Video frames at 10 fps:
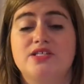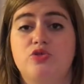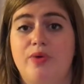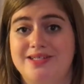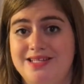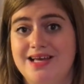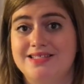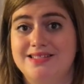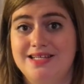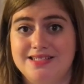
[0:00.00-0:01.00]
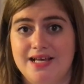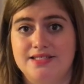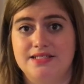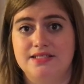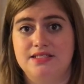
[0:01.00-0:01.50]
à se prêter à cet
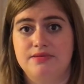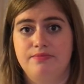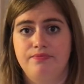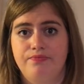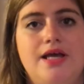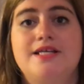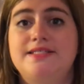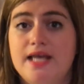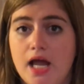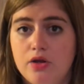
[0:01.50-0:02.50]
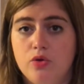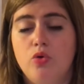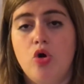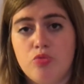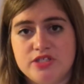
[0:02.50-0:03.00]
exercice. Et ça a lieu
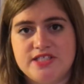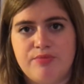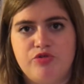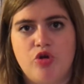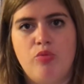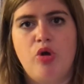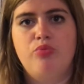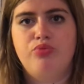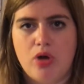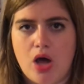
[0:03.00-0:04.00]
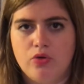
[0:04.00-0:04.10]
au mois de septembre pour la